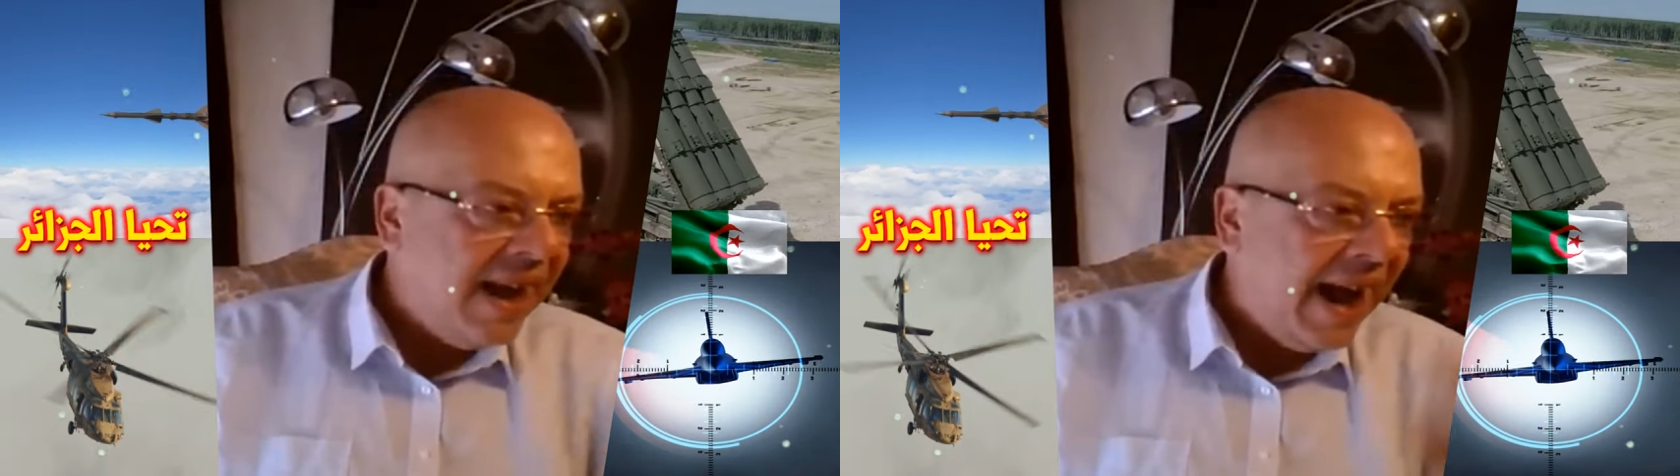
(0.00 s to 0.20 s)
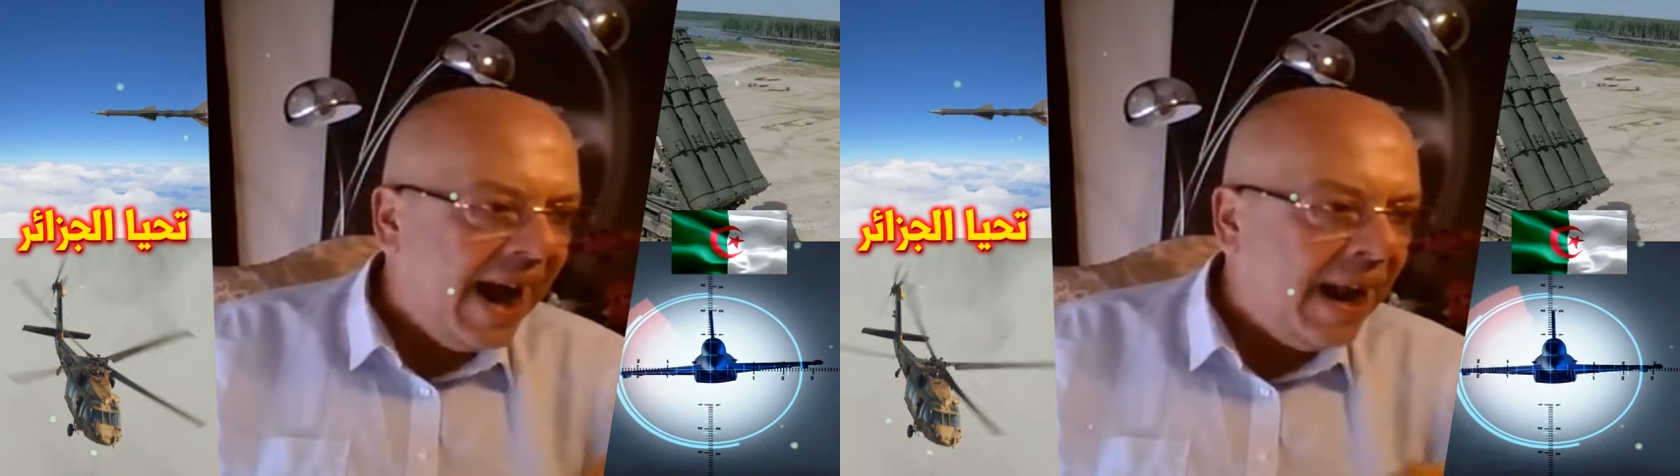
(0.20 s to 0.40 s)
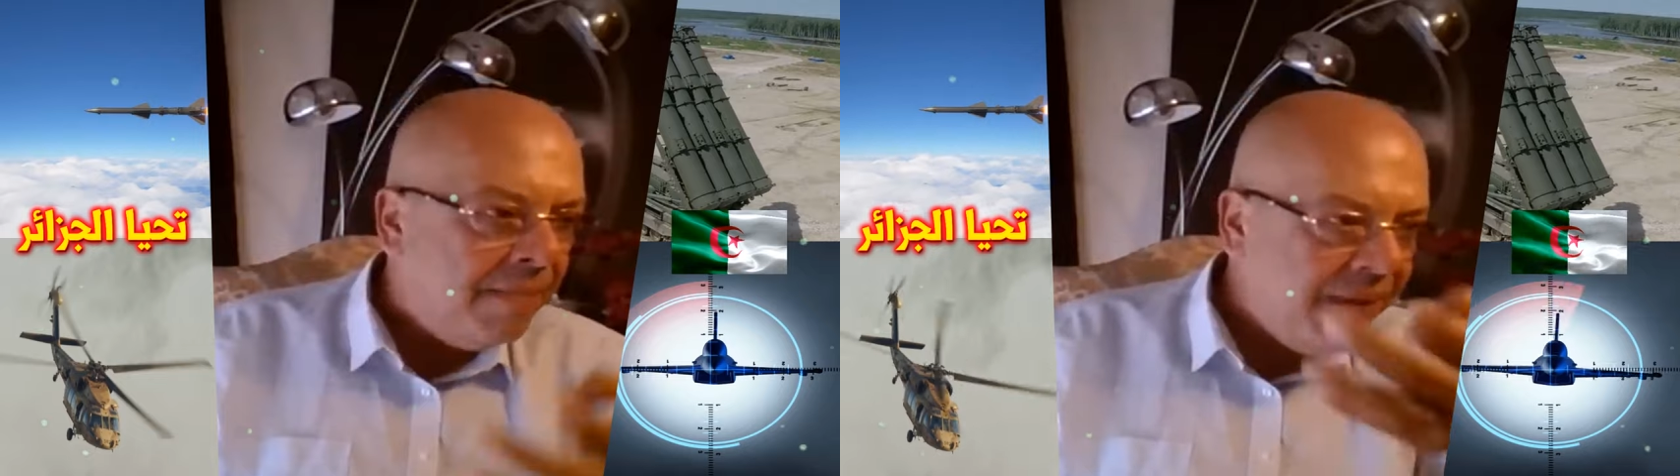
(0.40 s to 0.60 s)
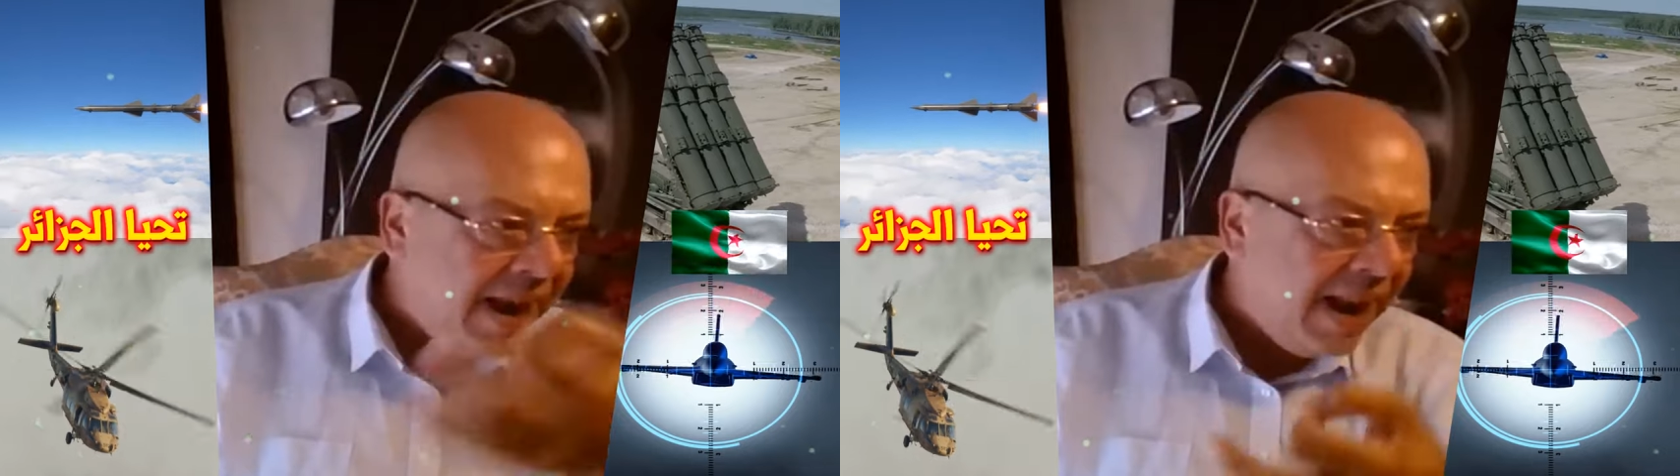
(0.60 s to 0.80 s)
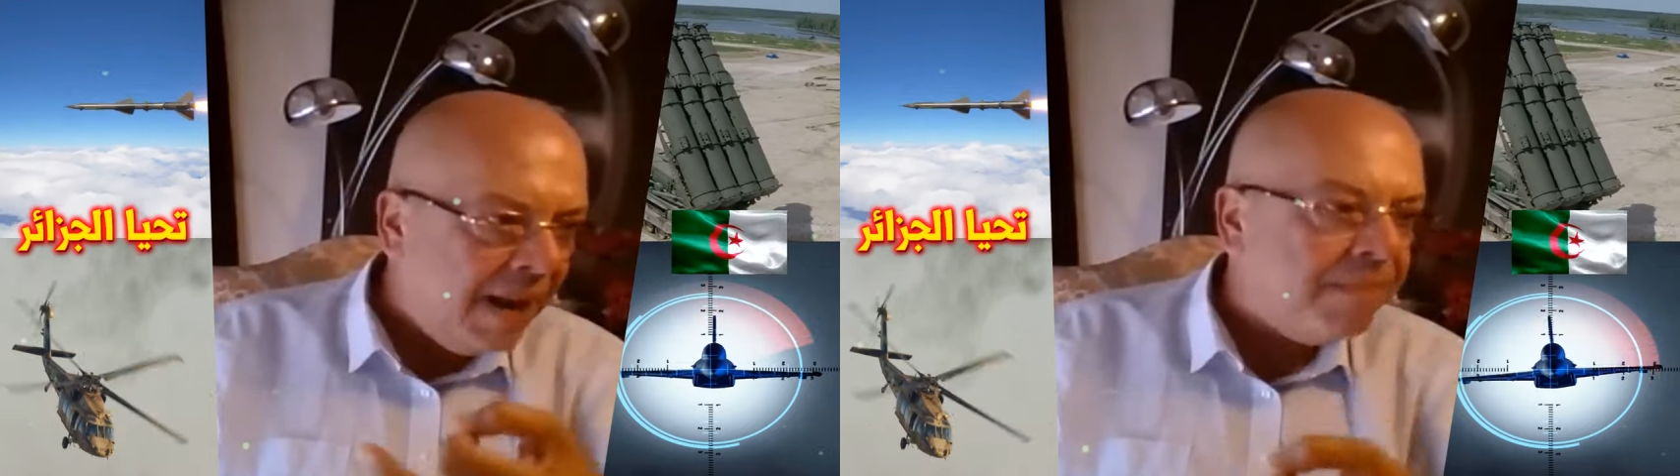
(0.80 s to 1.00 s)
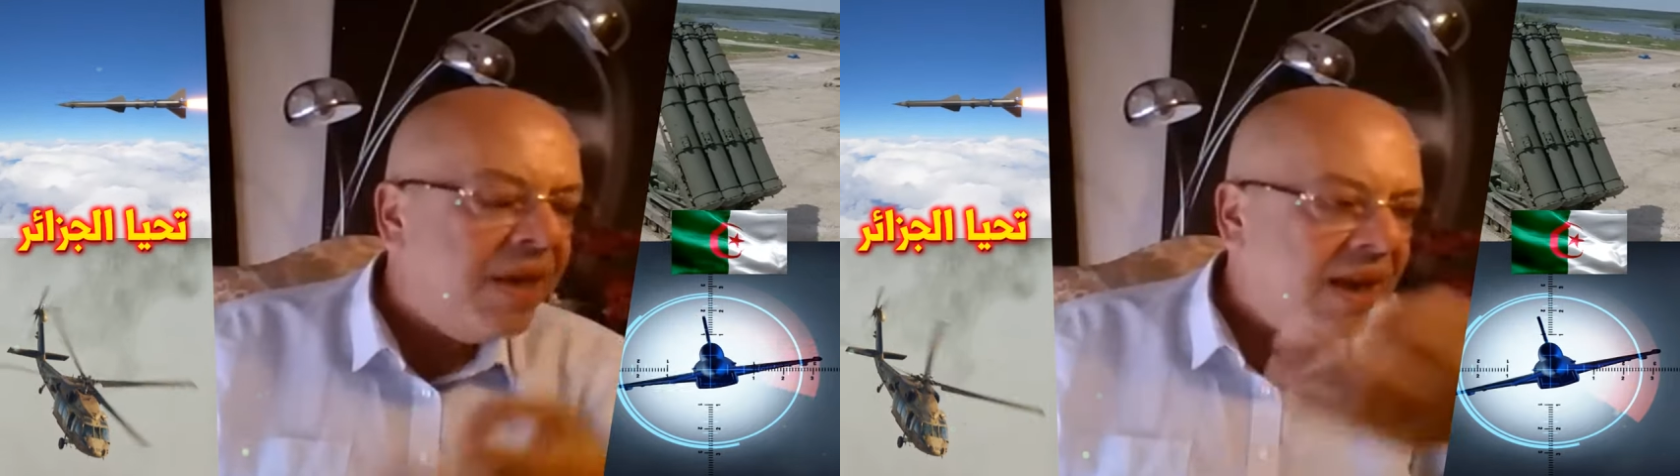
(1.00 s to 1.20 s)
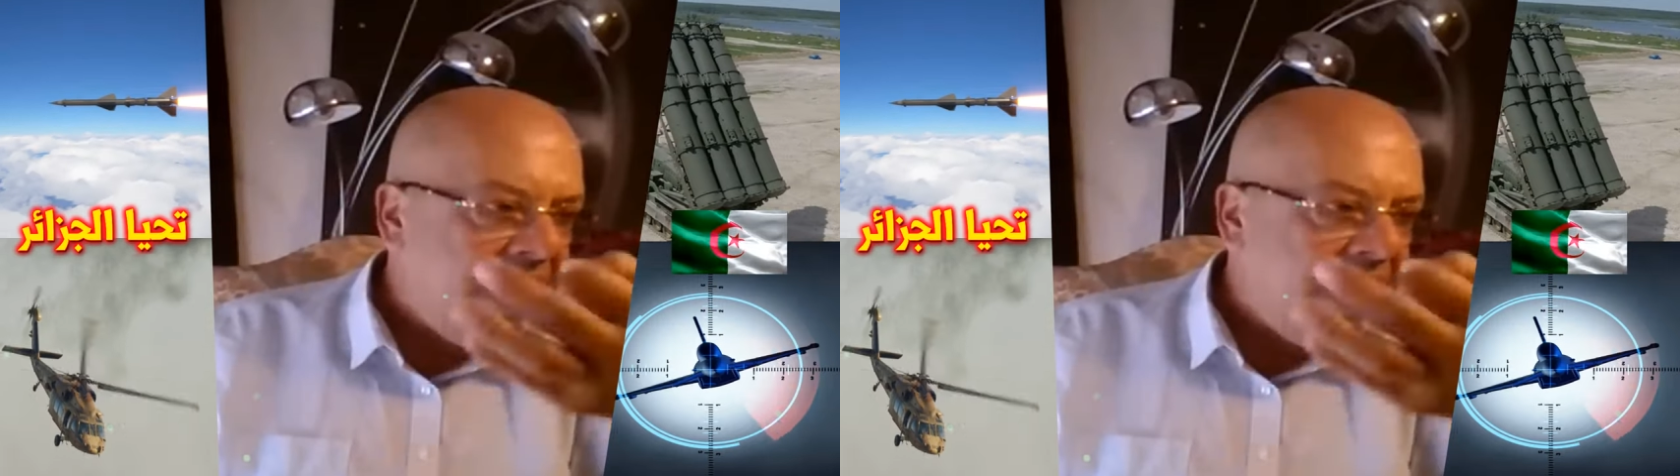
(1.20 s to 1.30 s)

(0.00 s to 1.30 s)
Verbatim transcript: عالم اعلام